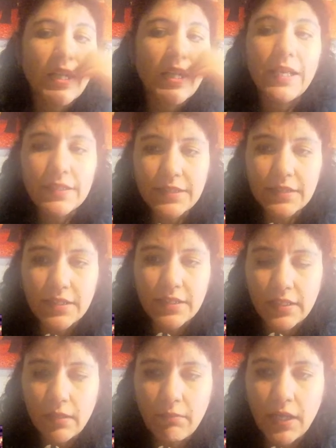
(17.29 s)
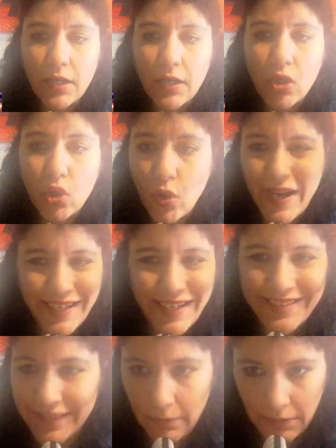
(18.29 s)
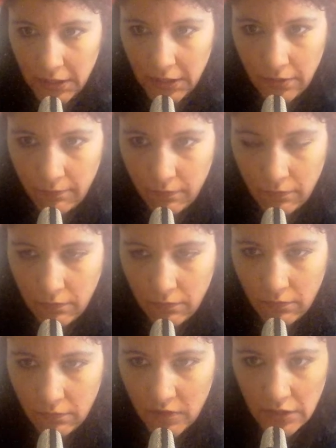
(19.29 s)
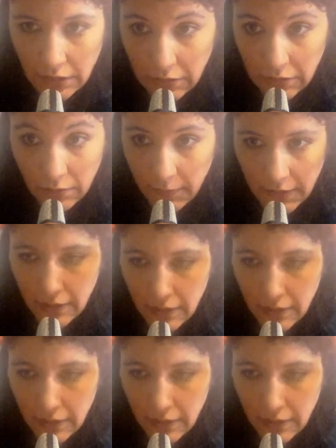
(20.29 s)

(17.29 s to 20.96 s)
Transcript: Esta se llama No Activity, sin actividad.